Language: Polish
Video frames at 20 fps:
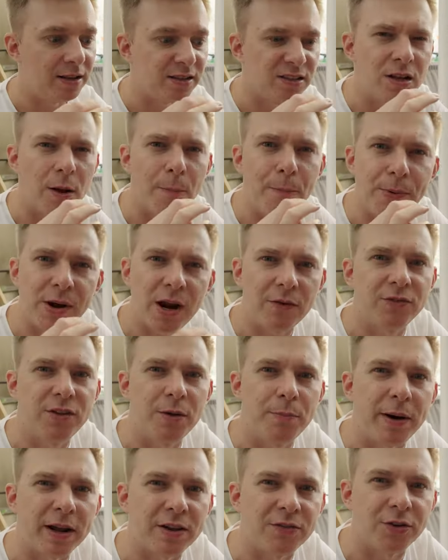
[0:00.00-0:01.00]
Jest
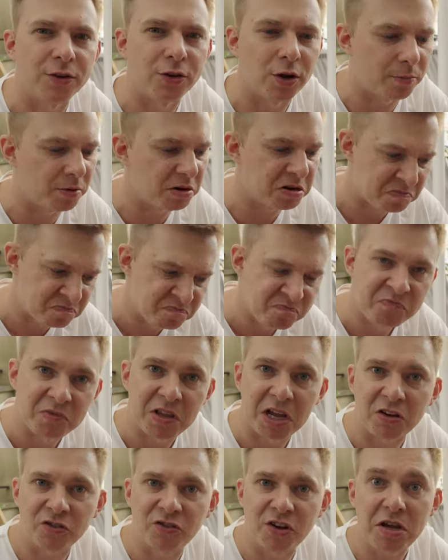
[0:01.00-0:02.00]
naprawdę bardzo dobry.
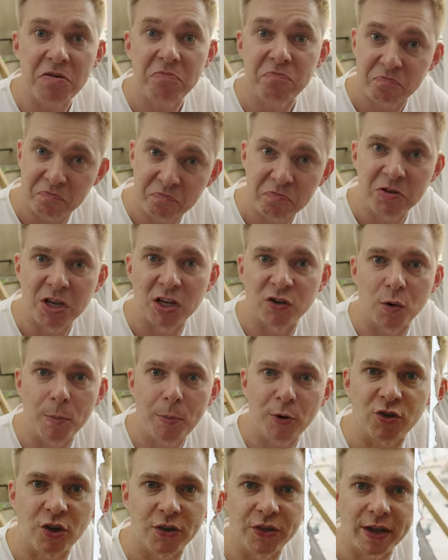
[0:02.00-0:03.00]
Także niezły
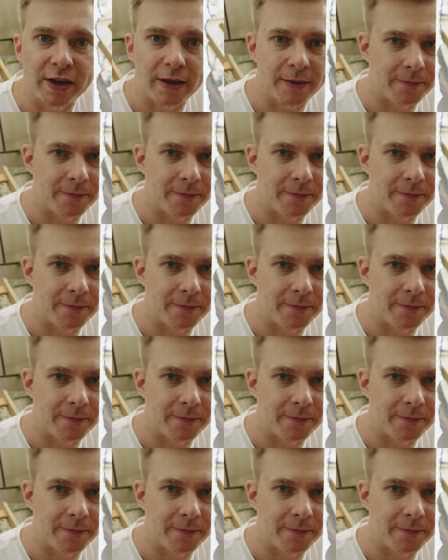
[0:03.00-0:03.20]
początek.